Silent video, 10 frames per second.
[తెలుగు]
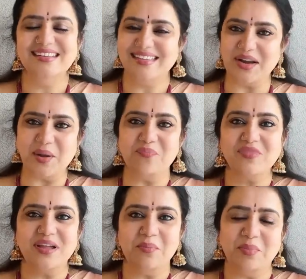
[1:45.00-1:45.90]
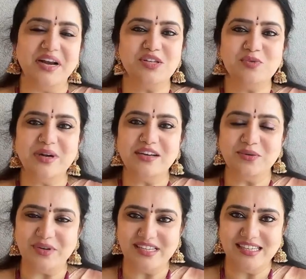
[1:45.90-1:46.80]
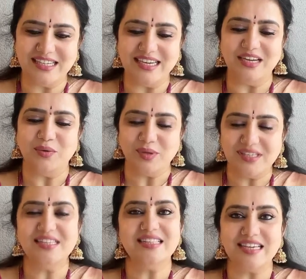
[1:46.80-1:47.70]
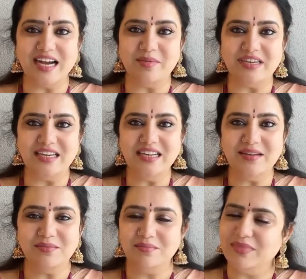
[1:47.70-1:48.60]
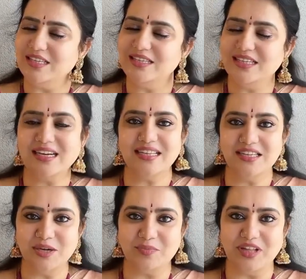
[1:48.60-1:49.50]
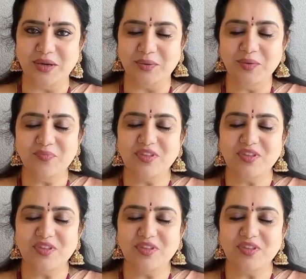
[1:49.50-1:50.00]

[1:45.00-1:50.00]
సరే మనసు మాట గురించి వచ్చింది కాబట్టి మంచి కథ చెప్తాను